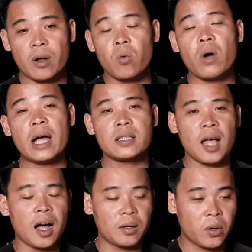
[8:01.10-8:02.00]
cổ quá
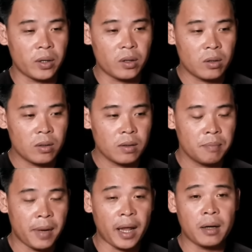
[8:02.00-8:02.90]
sợ rồi
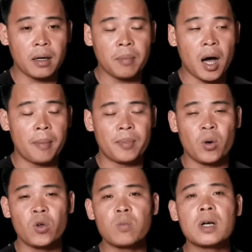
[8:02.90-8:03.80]
miệng mồm
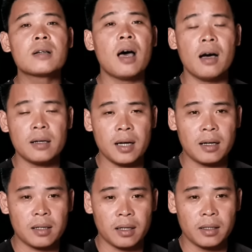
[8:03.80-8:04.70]
rồi nó cũng cứng đơ hết
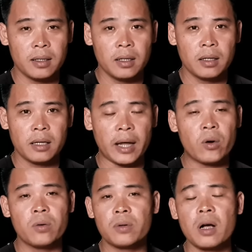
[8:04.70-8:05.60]
trơn rồi
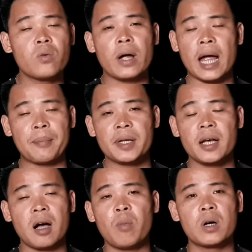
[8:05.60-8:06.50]
chẹo cứng quay hàm hết
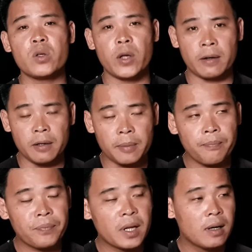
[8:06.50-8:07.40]
trơn không có nói chuyện được
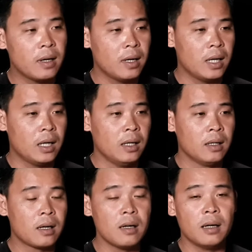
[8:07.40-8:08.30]

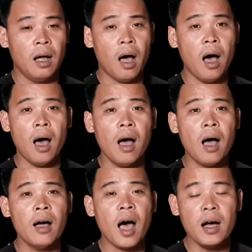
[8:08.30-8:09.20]
cứ là
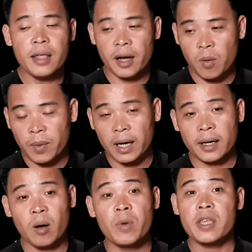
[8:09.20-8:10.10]
ớ ớ vậy không mà
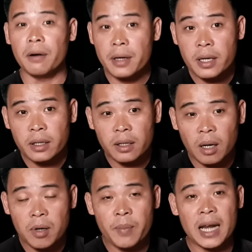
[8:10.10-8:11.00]
thì ông mới chửi
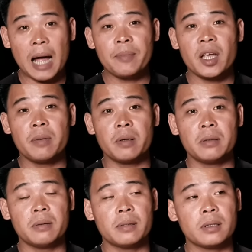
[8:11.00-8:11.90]
ông nói mày làm gì
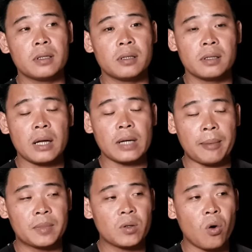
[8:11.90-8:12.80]
mà tao
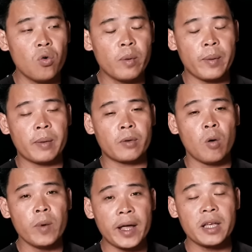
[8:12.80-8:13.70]
nằm tao ngủ mà cũng
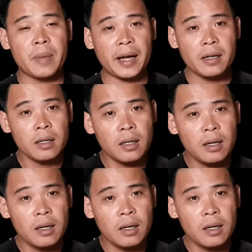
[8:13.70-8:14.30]
không yên với mày nữa